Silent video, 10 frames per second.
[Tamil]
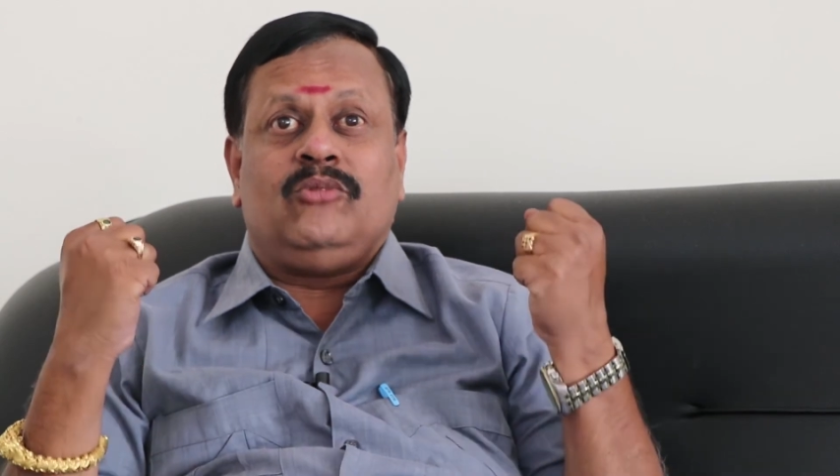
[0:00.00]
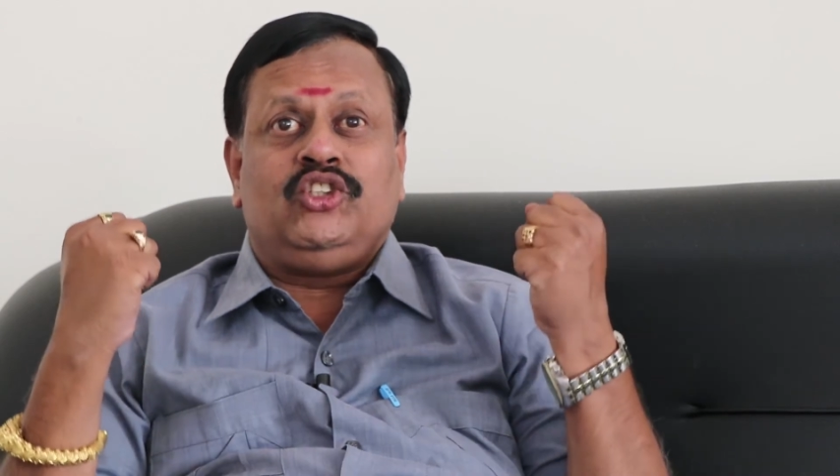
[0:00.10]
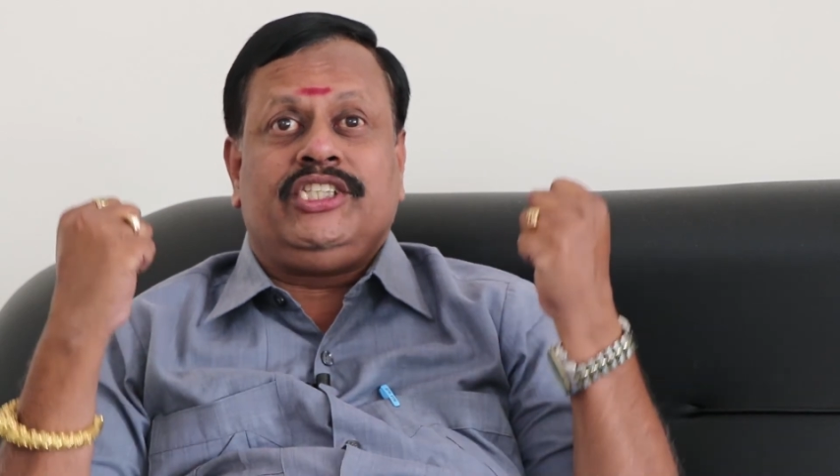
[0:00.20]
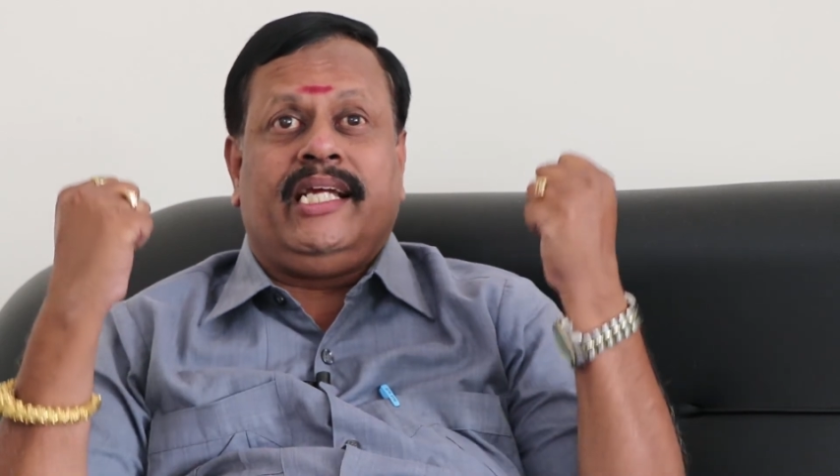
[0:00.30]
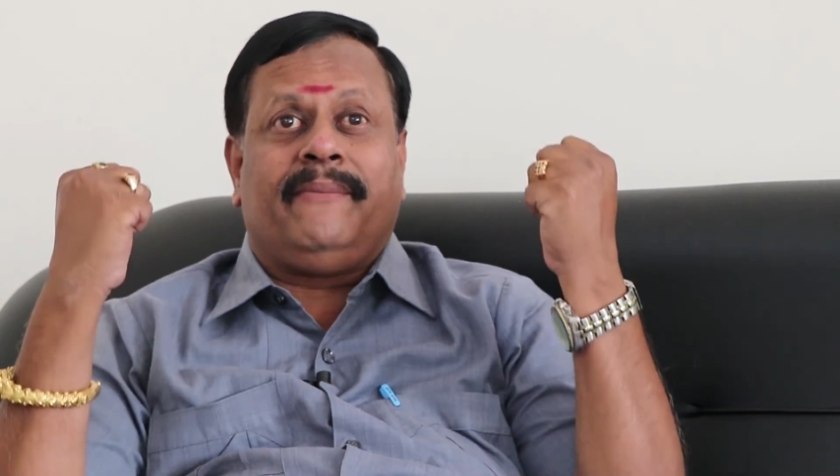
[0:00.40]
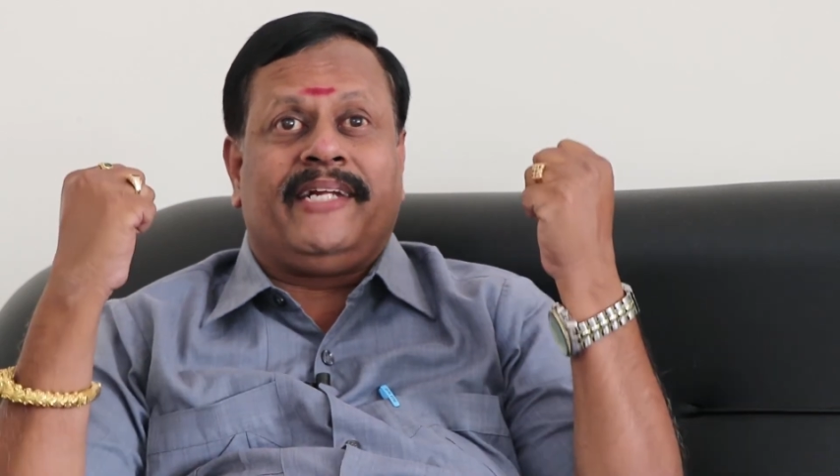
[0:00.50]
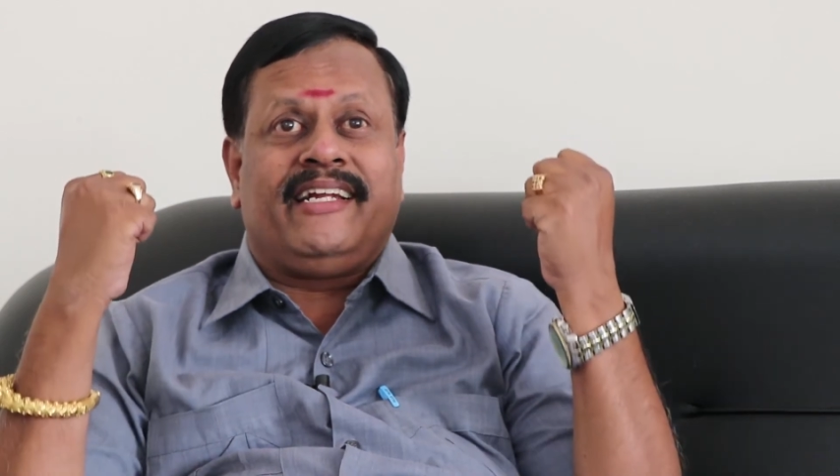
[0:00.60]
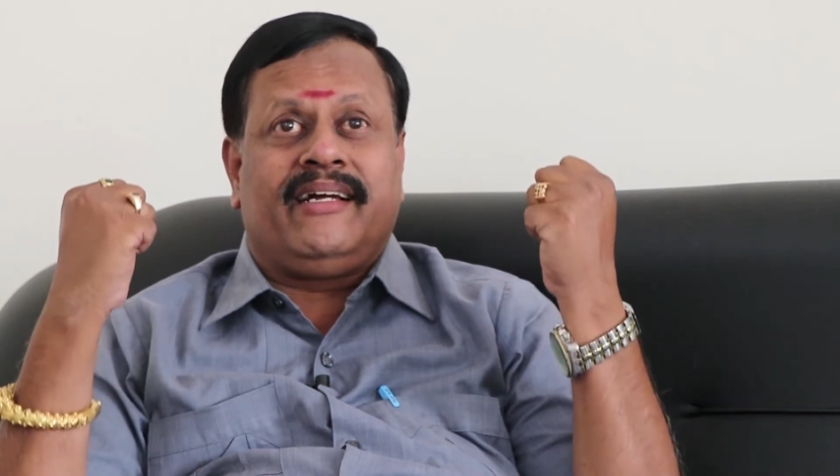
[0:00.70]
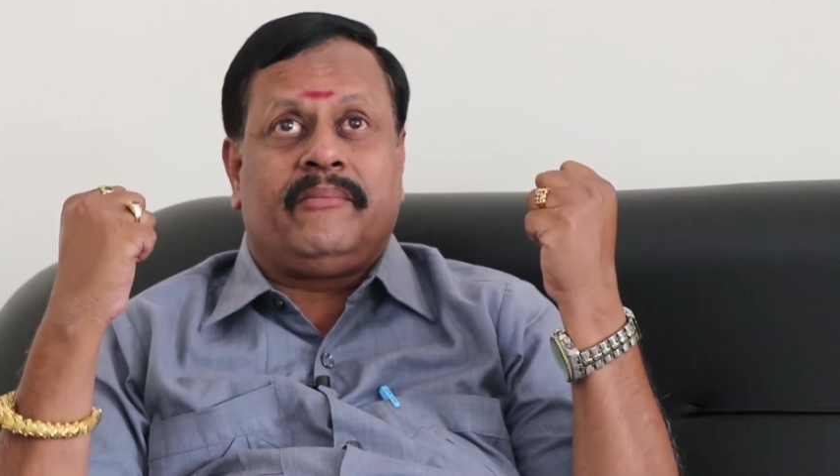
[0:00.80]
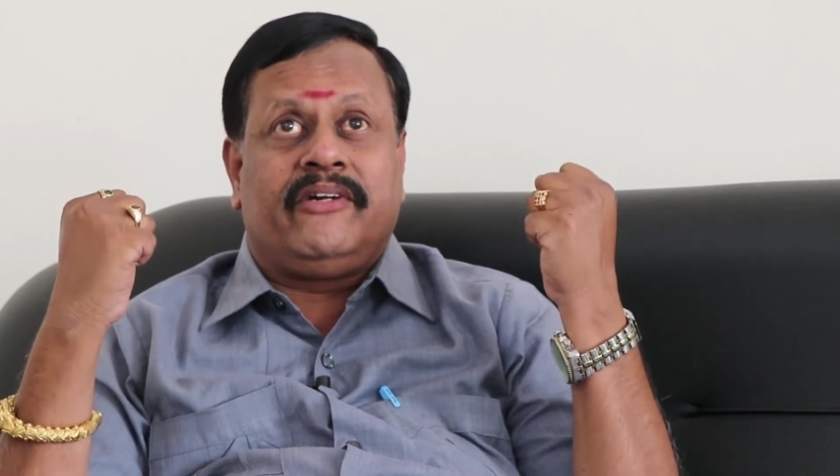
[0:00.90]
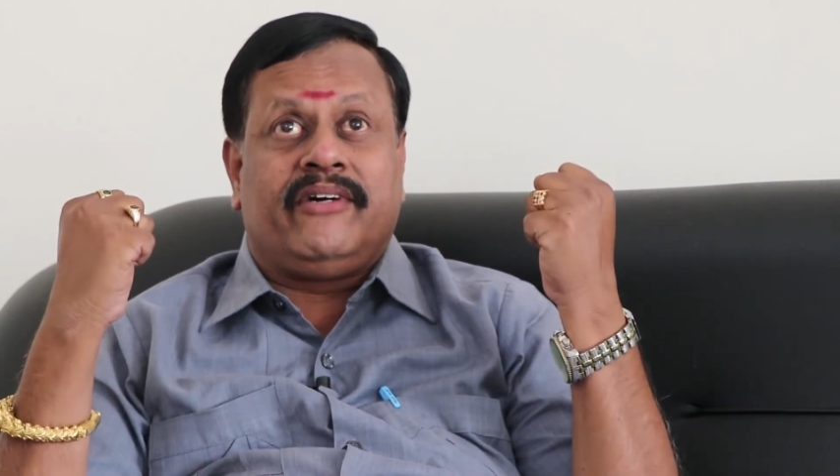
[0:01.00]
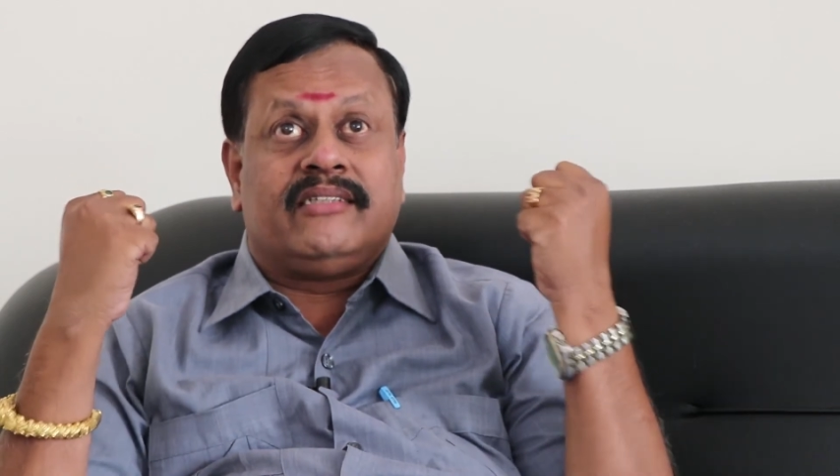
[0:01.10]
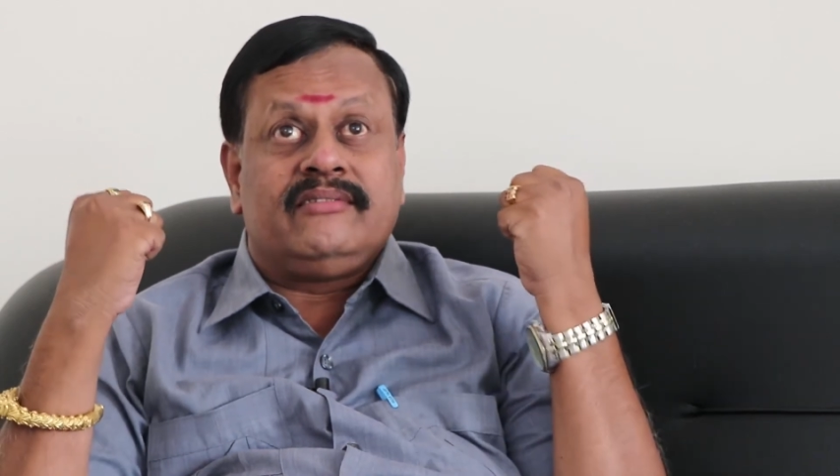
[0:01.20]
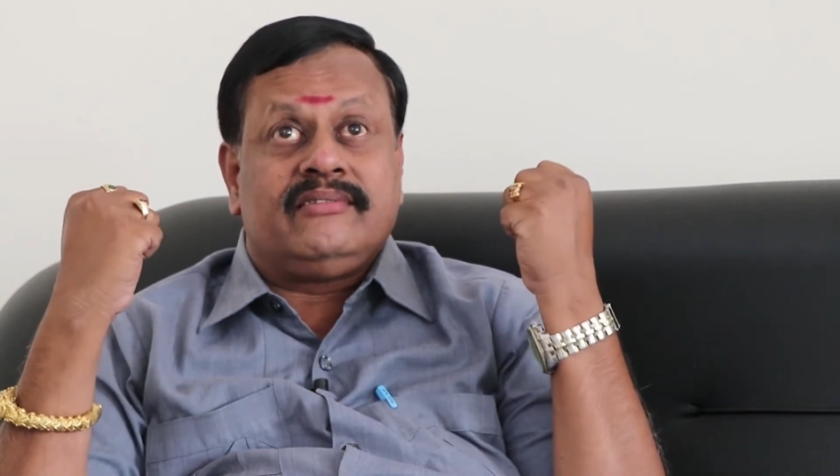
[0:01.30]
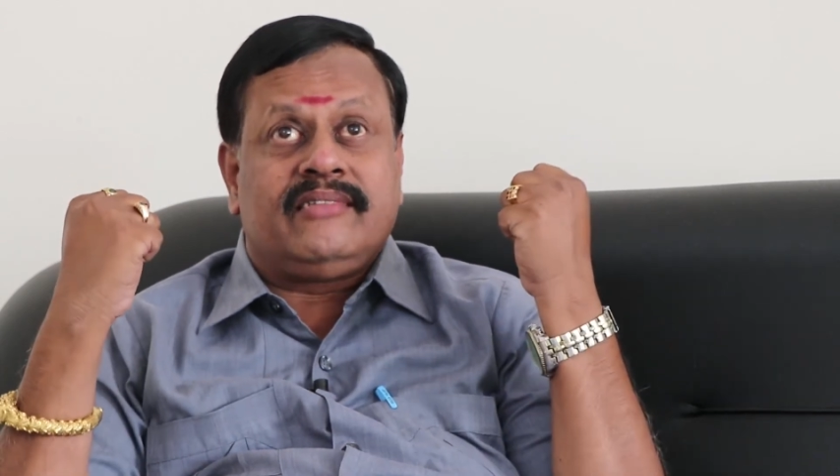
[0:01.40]
முஷ்டியை இப்படியெல்லாம்
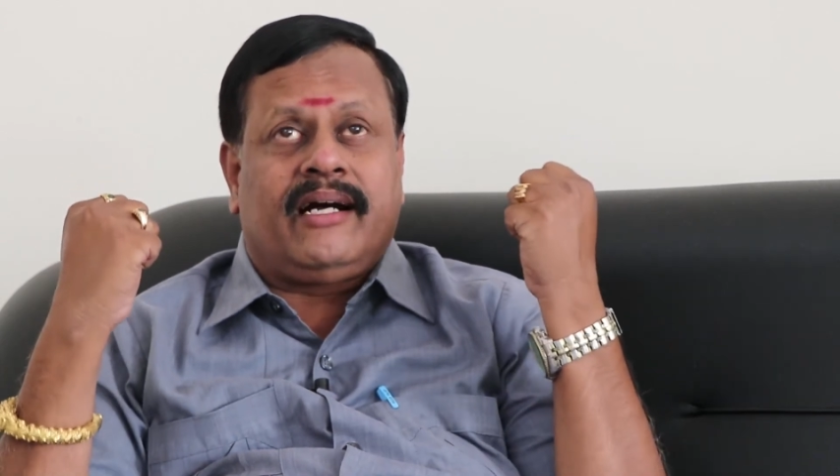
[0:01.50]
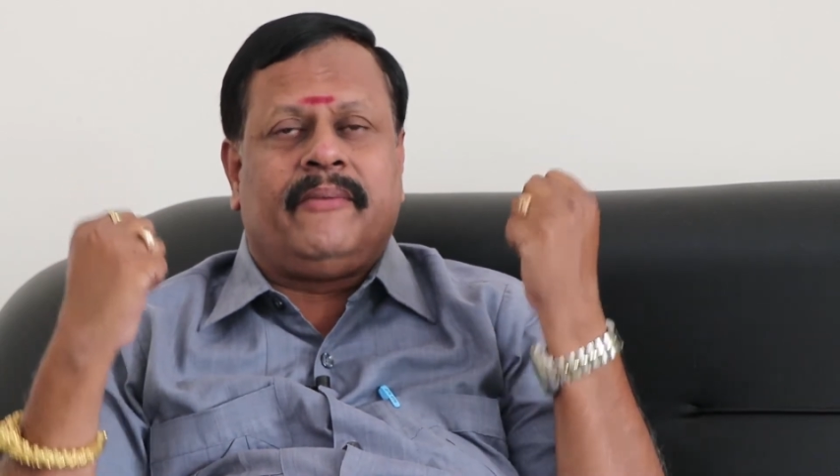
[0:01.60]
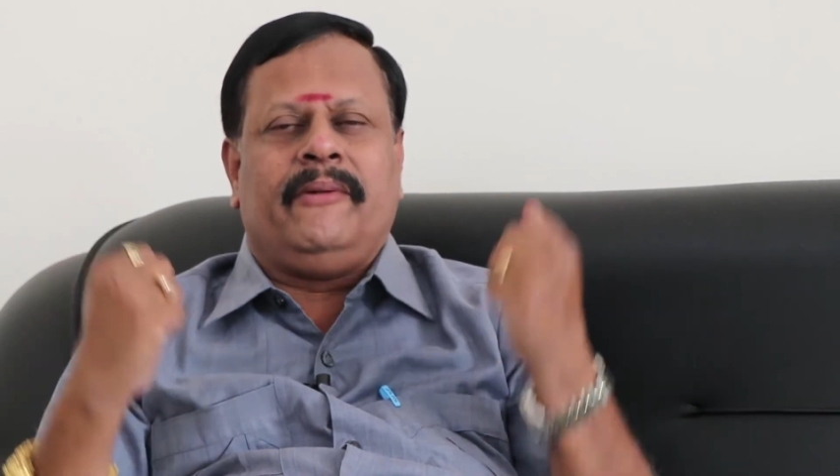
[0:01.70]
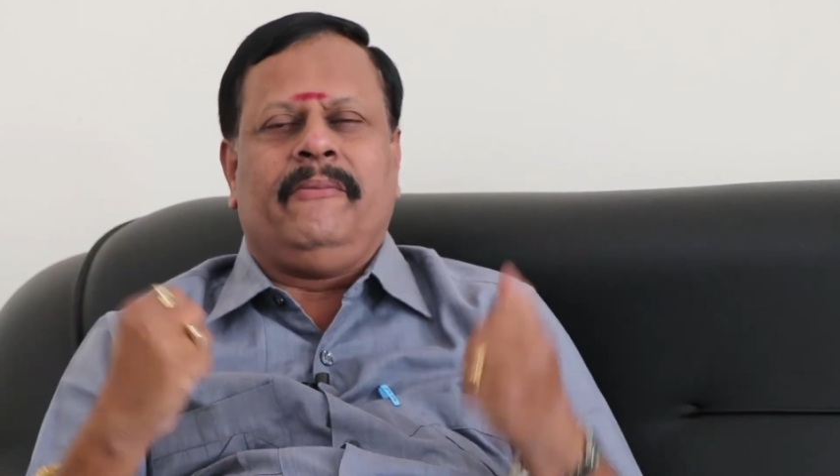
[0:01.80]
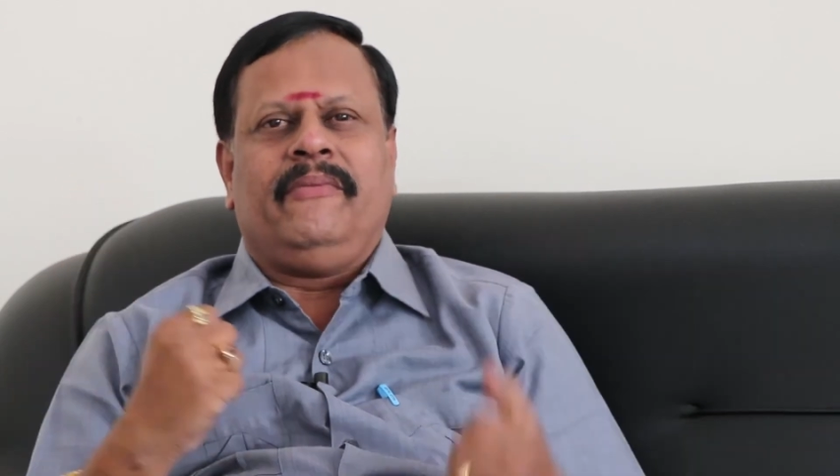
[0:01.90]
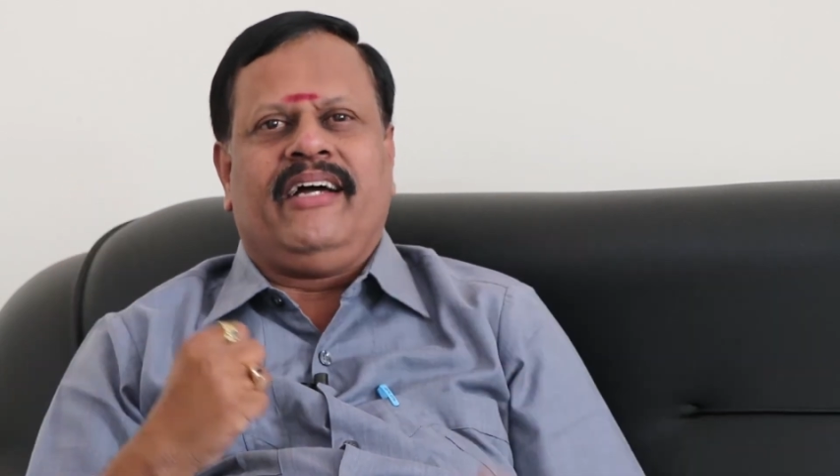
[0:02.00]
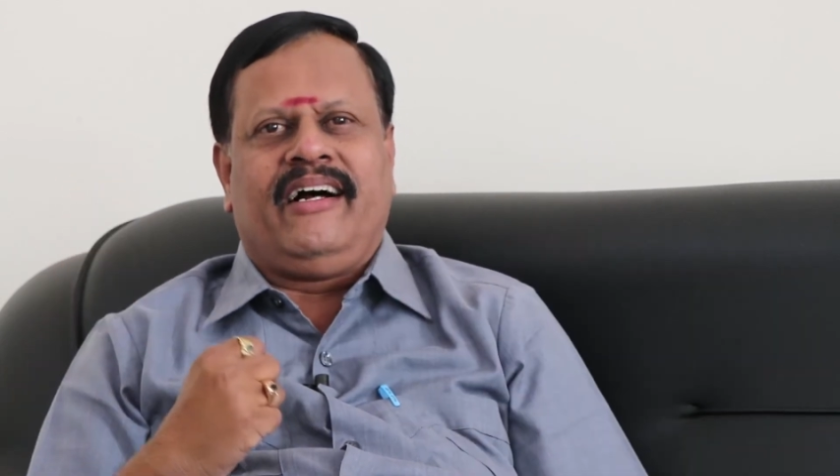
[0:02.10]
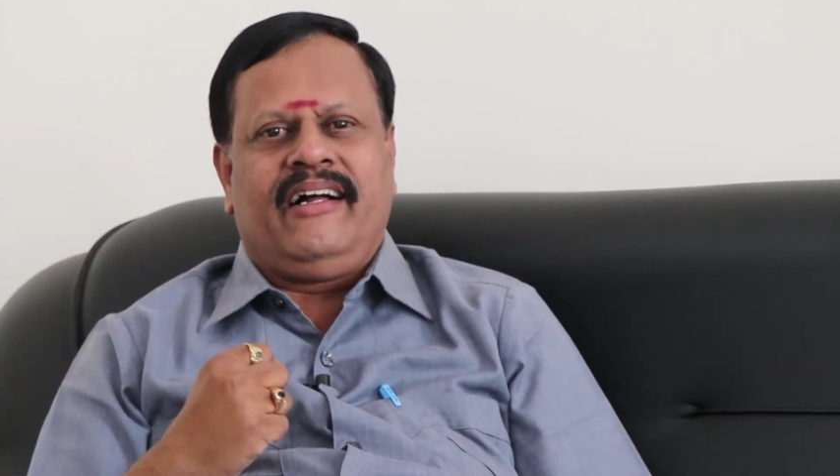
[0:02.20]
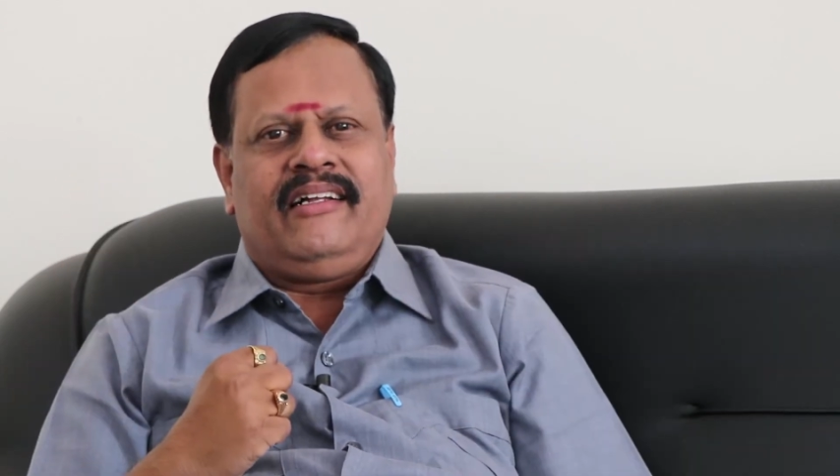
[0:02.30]
பண்ணுவாங்க அப்படின்னா